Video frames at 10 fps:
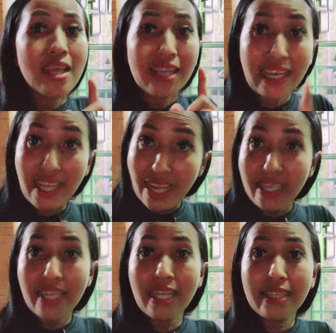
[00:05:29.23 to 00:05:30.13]
kadang ada
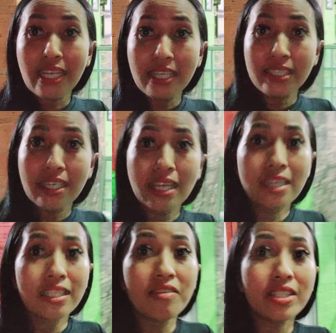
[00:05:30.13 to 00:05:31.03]
yang datang ya sayangnya
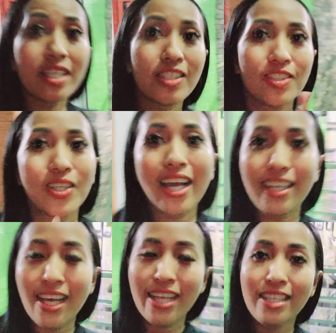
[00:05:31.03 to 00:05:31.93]
Devita juga
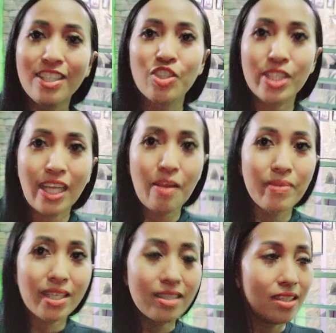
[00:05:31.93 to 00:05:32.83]
ada ini
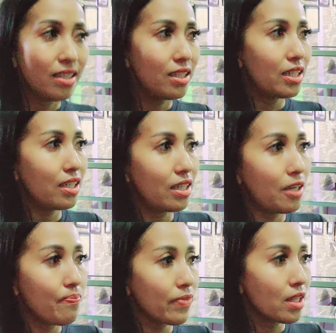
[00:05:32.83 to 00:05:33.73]
subscriber eh,
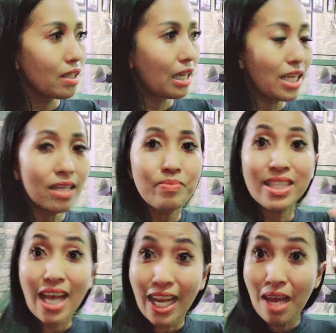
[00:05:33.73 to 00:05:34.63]
kadang
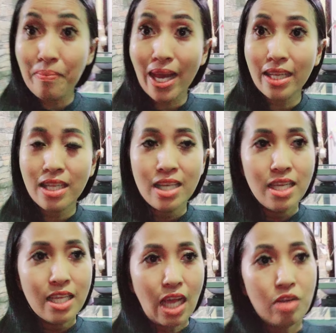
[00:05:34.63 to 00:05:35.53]
minta alamat
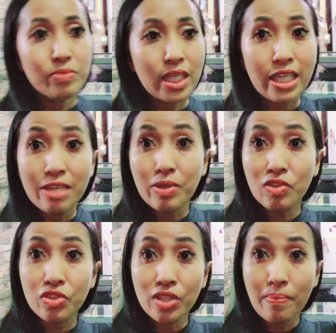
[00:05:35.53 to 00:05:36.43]
kalau misalnya dia
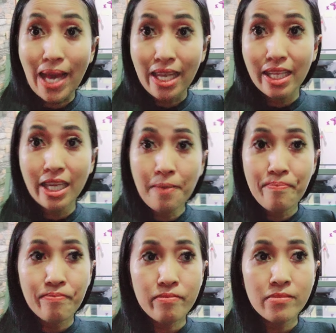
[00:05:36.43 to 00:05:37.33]
berkunjung ke Bali
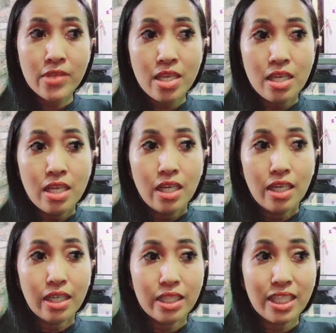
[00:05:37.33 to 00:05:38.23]

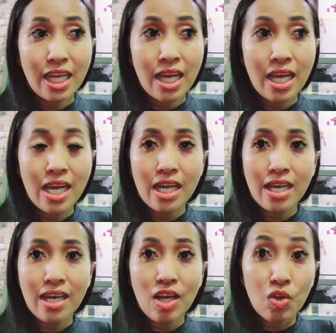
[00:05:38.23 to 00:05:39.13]
eh, dia
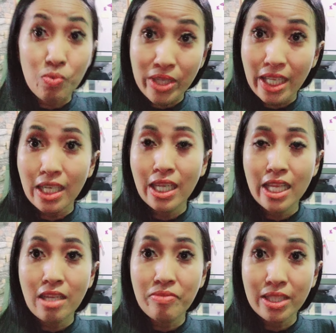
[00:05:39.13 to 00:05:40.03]
eh, hubungin eh,
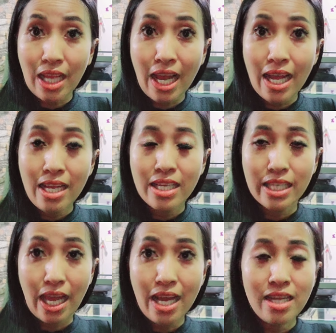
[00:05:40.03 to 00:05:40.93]
Devita ya